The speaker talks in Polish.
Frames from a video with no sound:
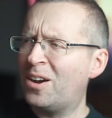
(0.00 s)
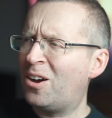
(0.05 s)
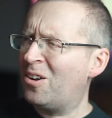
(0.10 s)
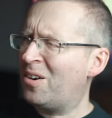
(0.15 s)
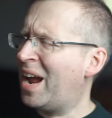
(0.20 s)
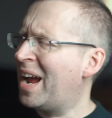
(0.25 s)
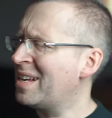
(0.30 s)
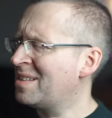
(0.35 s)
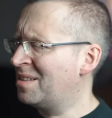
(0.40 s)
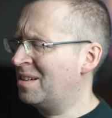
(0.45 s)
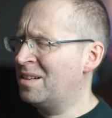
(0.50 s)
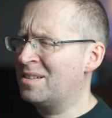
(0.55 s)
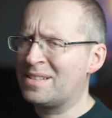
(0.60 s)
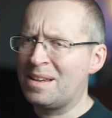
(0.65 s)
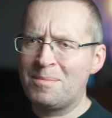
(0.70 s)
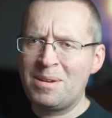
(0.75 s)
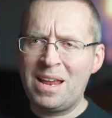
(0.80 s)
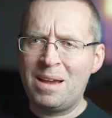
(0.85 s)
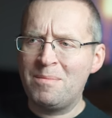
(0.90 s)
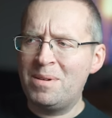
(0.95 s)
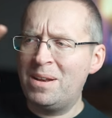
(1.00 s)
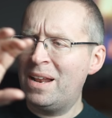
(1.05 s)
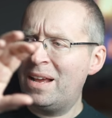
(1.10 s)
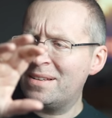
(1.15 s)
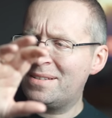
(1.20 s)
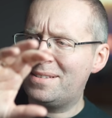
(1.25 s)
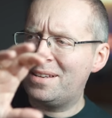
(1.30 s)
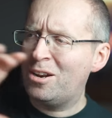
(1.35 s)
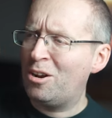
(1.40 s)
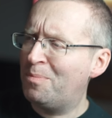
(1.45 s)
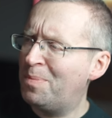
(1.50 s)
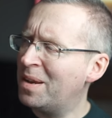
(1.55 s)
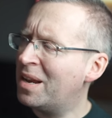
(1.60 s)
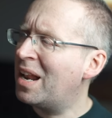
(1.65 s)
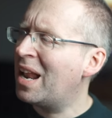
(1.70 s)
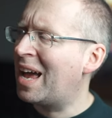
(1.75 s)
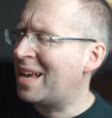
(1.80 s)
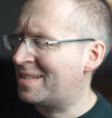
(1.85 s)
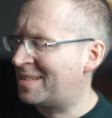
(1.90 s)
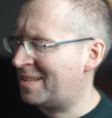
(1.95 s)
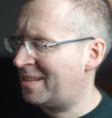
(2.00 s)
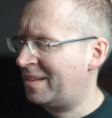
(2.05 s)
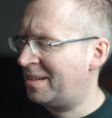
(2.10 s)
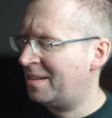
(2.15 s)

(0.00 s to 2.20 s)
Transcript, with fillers: Horizon zamieniamy na syrop iglasty,